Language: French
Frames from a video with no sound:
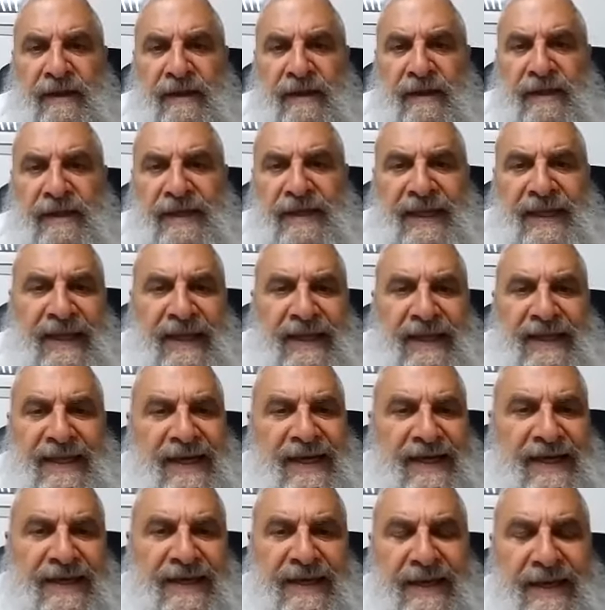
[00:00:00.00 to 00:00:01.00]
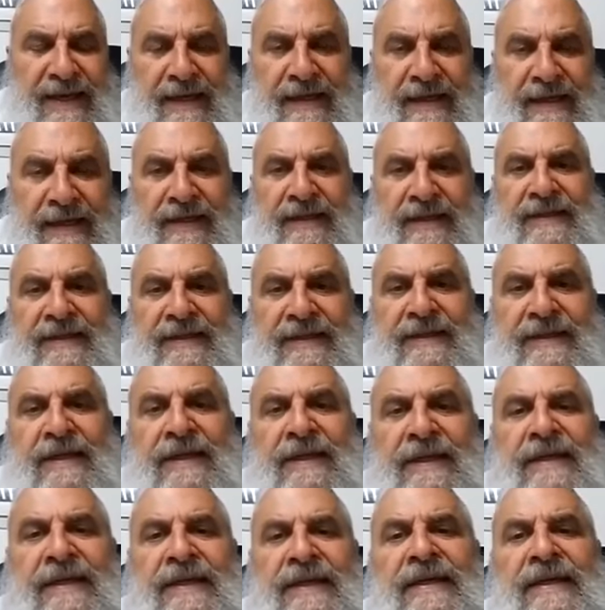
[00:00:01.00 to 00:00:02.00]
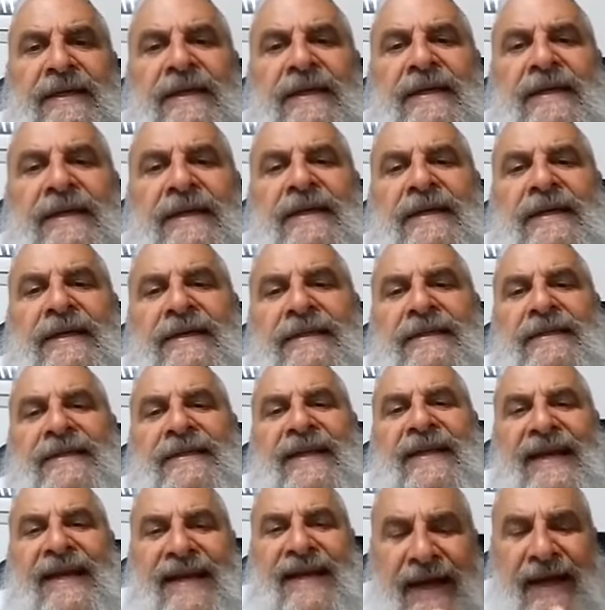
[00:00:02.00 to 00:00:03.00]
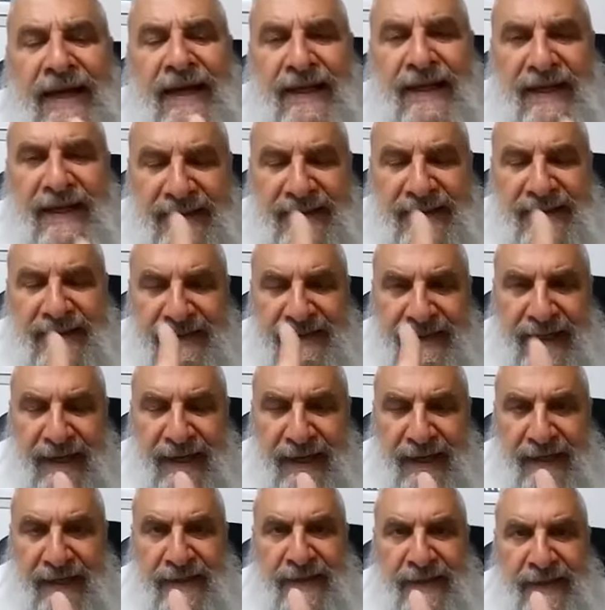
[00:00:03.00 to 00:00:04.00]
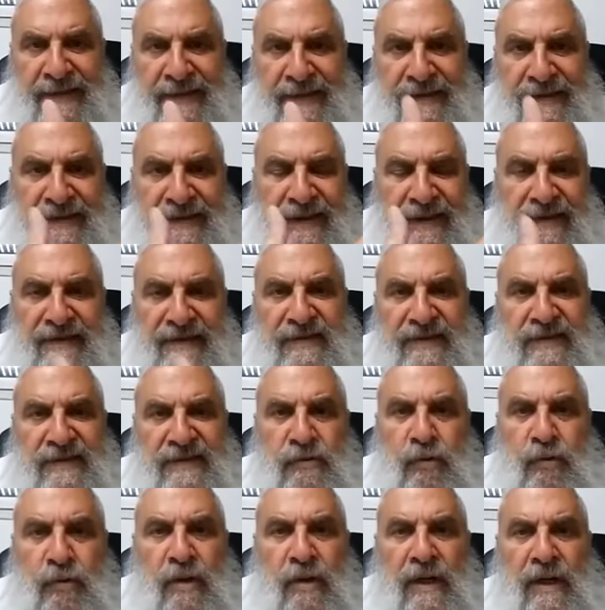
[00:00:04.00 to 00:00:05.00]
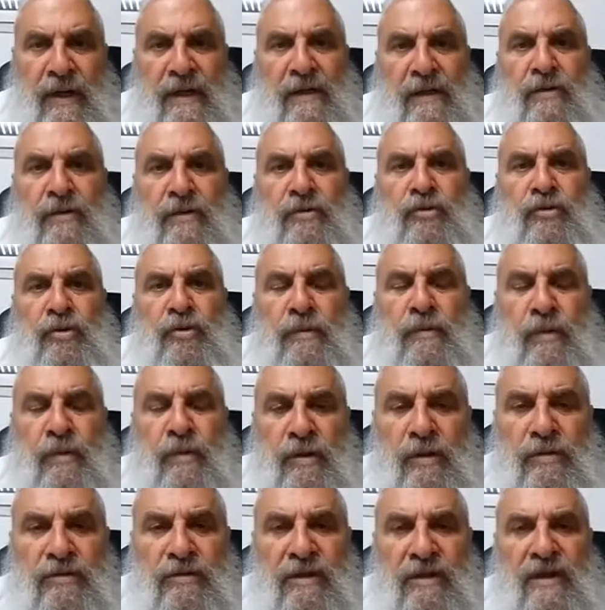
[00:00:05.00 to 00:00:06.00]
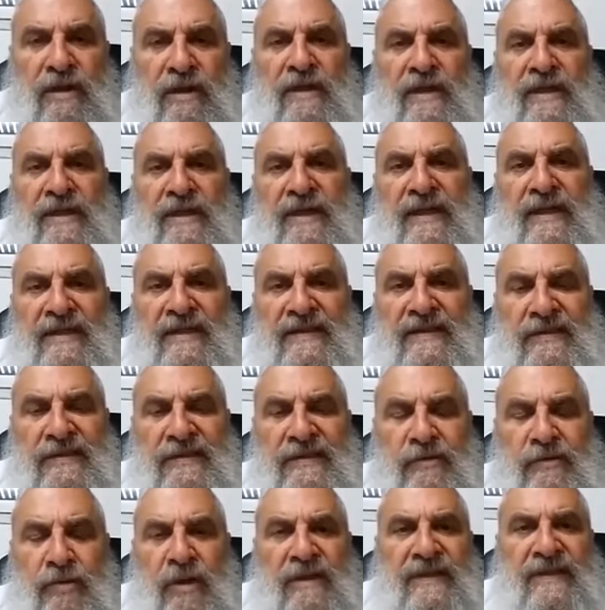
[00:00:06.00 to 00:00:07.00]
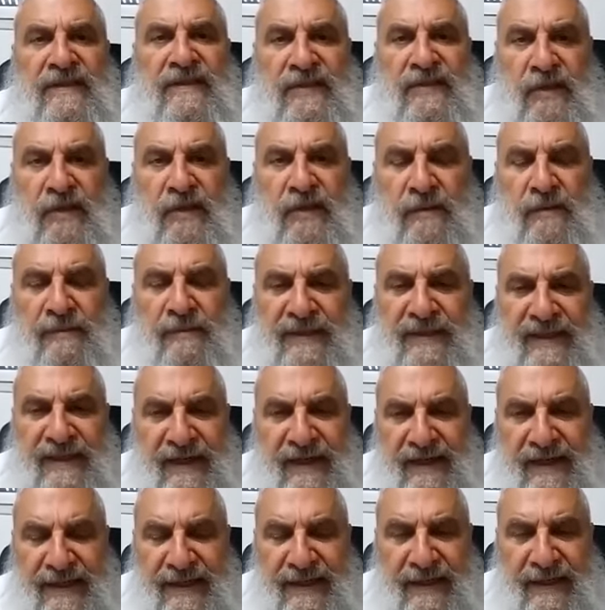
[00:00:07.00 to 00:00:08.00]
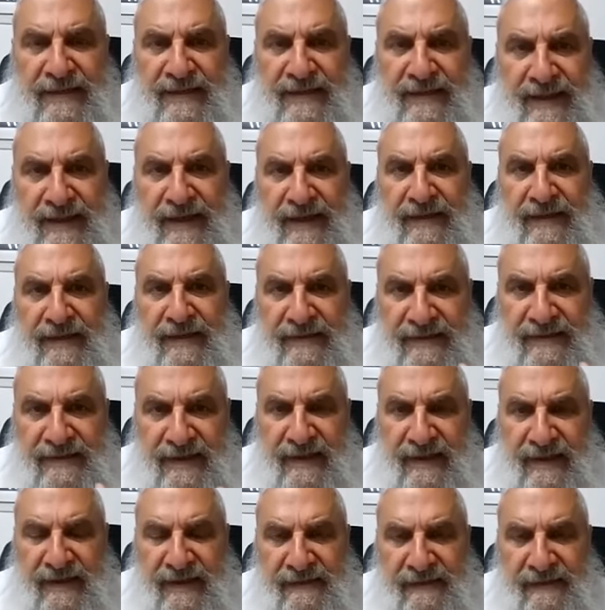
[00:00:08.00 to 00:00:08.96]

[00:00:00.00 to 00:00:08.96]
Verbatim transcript: Il, n'y a rien euh, euh, d'égal à cela dans l'histoire du monde et l'histoire des hommes. Il n'y a rien d'égal à cela.